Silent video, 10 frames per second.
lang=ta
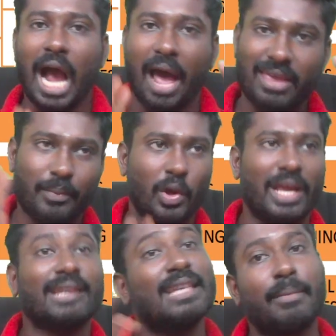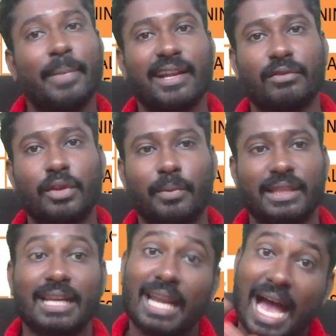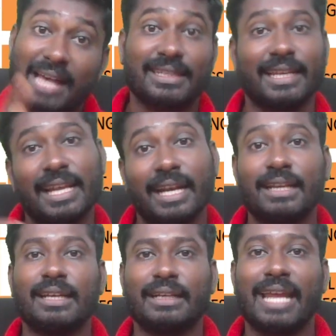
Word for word: அதே போல் எக்ஸாம் பேட்டர்ன் வந்து பார்த்தீங்கன்னா லாஸ்ட் இயர் ரெண்டு